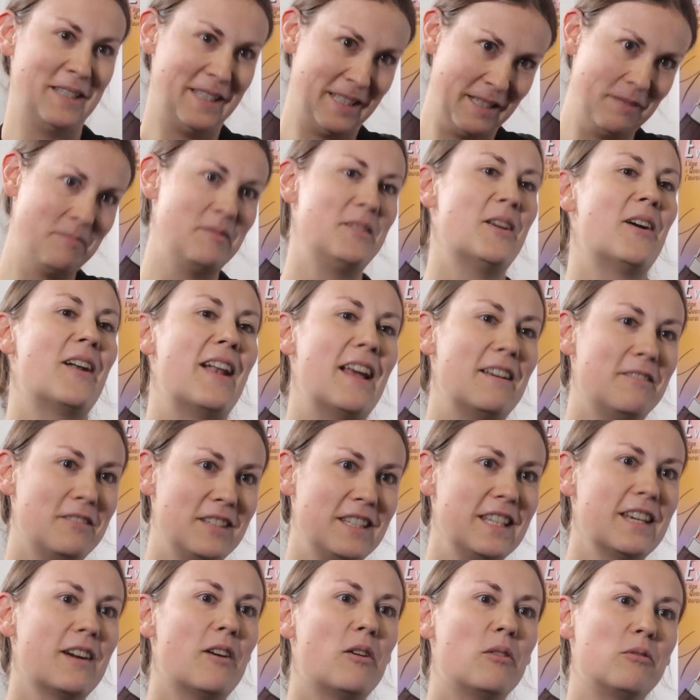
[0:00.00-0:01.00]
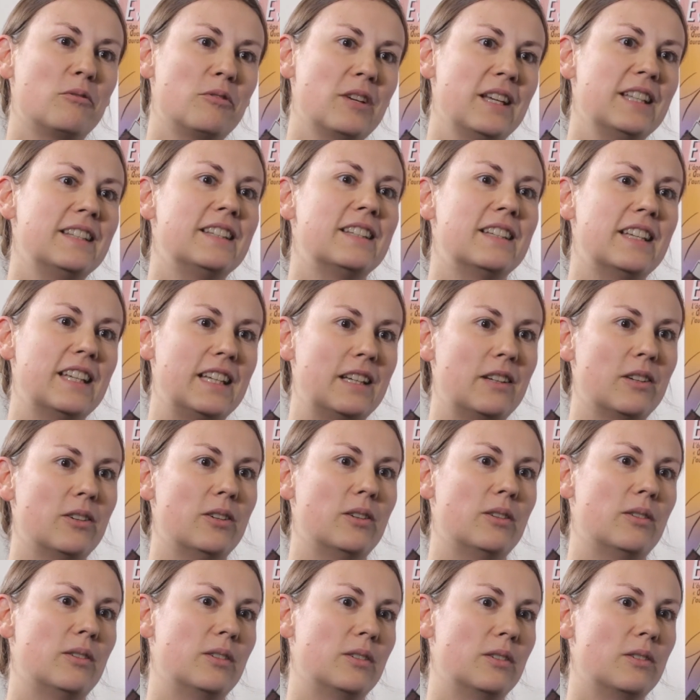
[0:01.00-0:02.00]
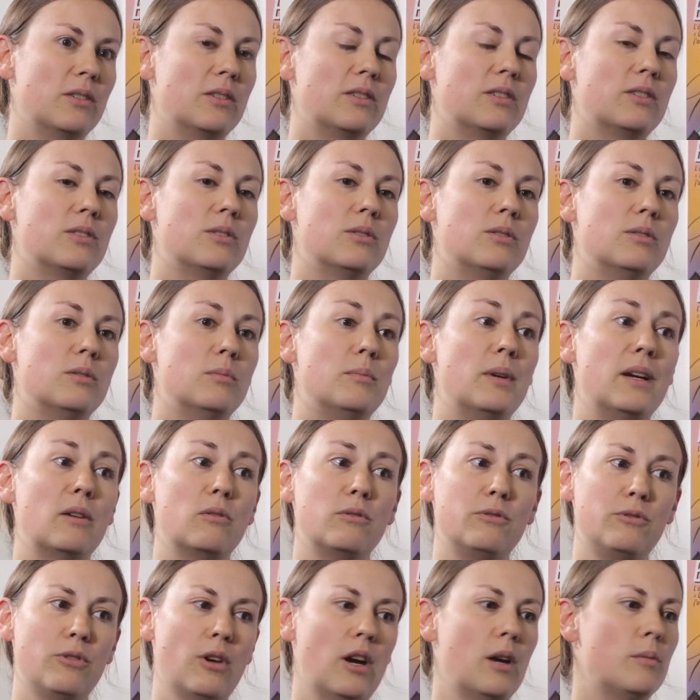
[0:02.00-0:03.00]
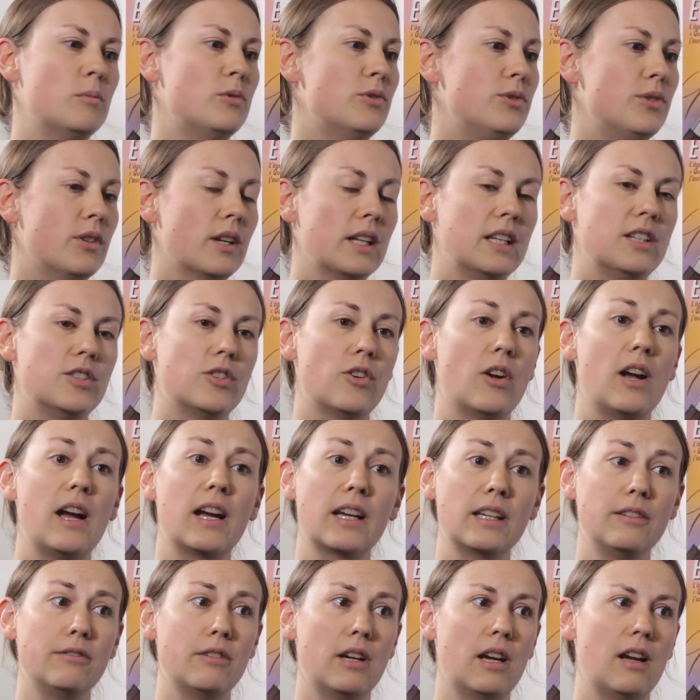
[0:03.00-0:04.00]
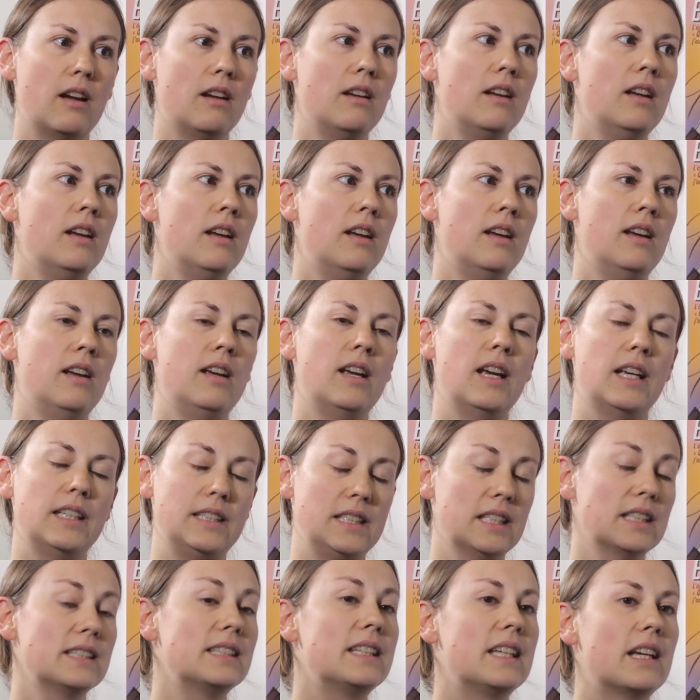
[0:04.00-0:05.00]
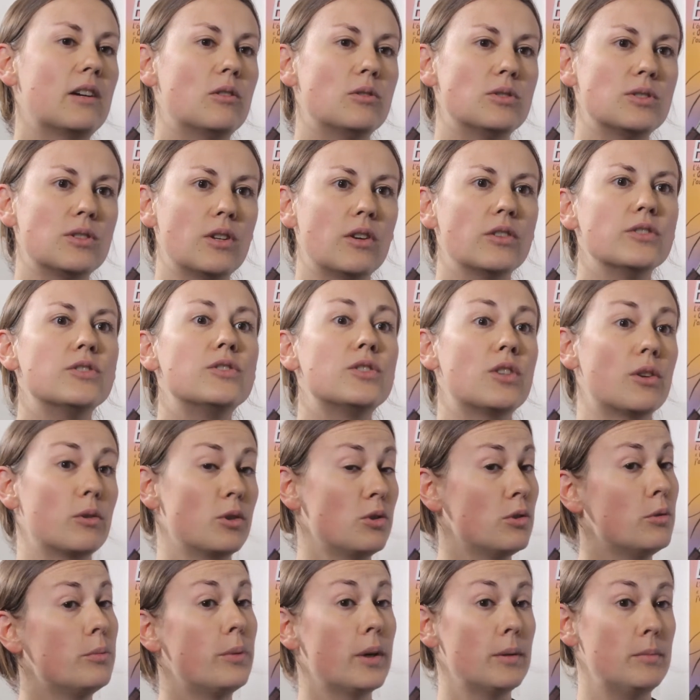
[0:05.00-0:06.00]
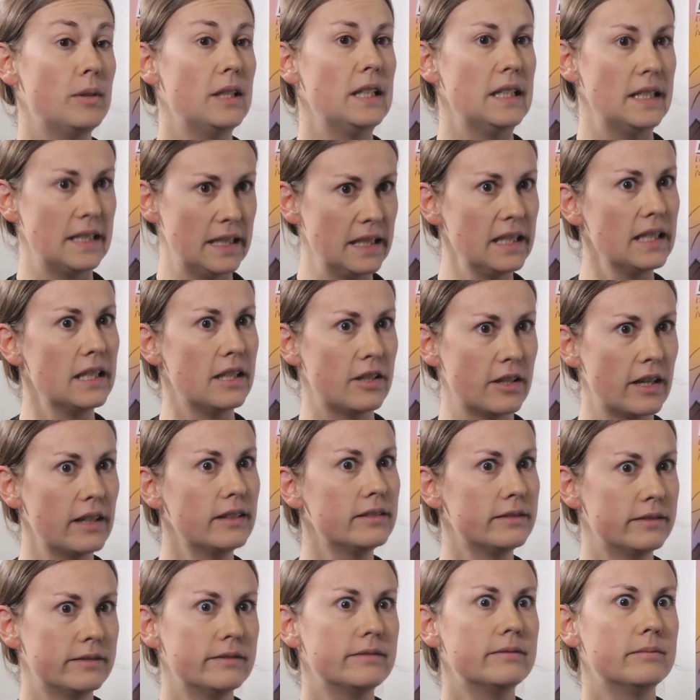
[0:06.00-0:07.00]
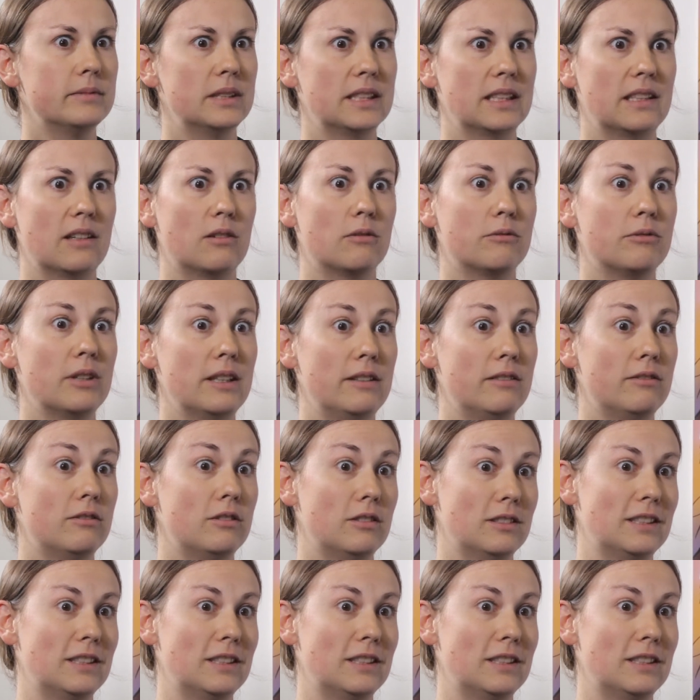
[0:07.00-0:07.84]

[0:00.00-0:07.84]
possible dans l'avenir en fait, et que, bah, au fur et à mesure, les gens arrivent à, dire ce qu'ils ressentent sans culpabiliser déjà, parce qu'en fait,